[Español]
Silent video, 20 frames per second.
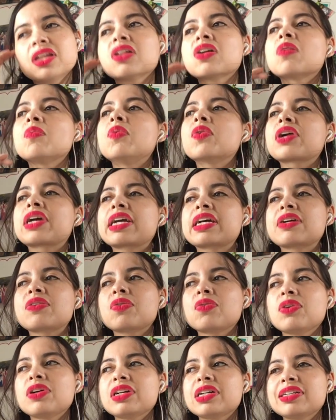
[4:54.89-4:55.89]
como que
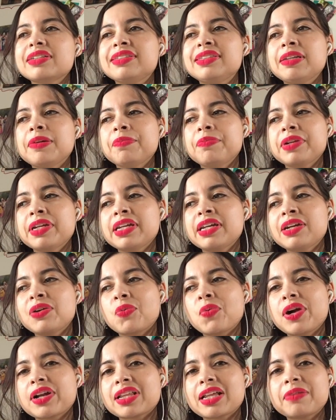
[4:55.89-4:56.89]
siempre
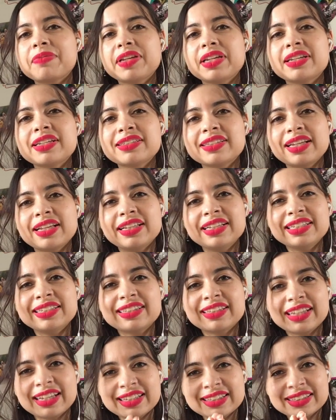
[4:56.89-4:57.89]
guarda bien esa
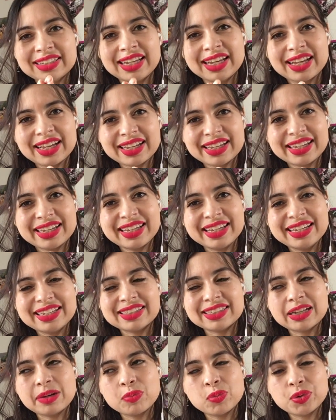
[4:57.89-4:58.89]
distancia y
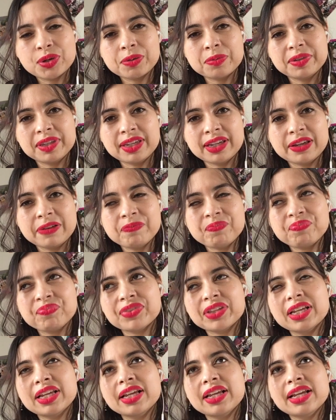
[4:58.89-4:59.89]
está muy bien
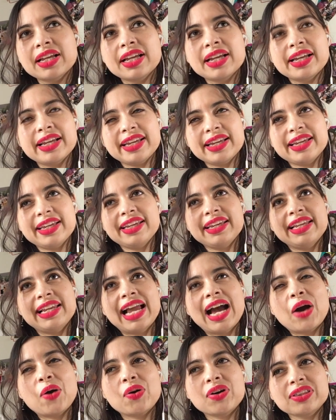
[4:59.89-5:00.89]
y
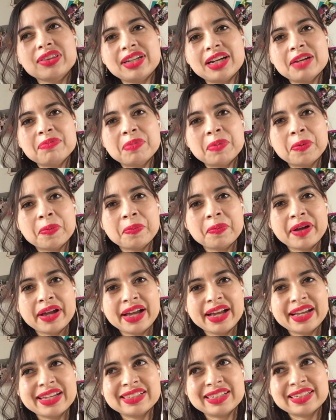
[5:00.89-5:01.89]
la otra
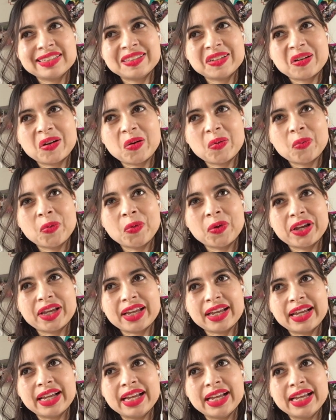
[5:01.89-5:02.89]
mamá es así como
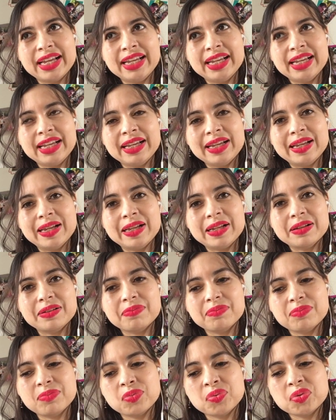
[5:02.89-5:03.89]
que
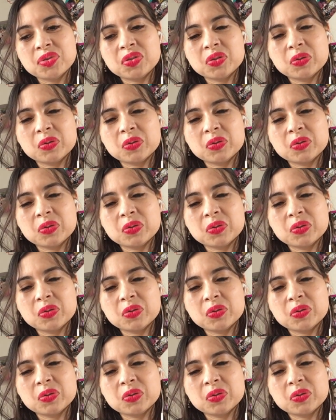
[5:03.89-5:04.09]
muy